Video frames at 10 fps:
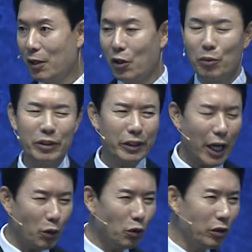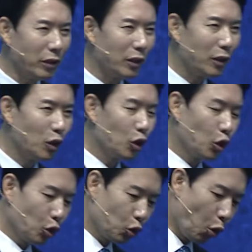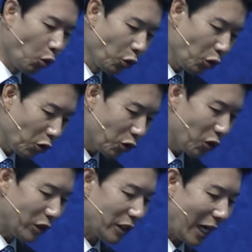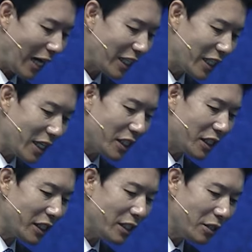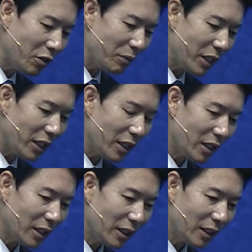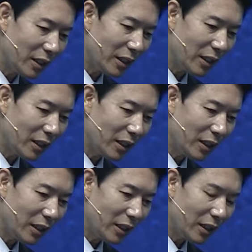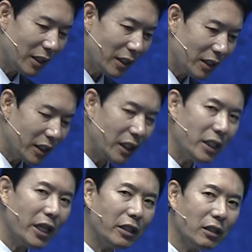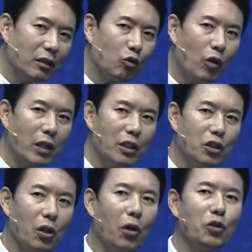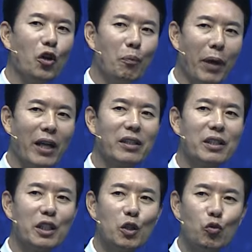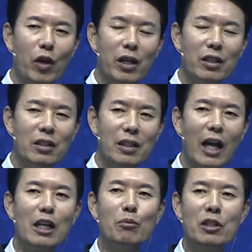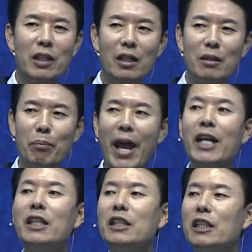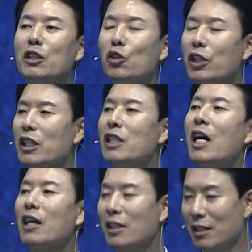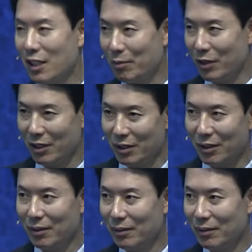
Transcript: 여러분, 때로는 종교적 자기의 신념이 신의 뜻과는 전혀 배치되는 삶을 사는 맹신적인 신앙을 가진 사람들이 있어요.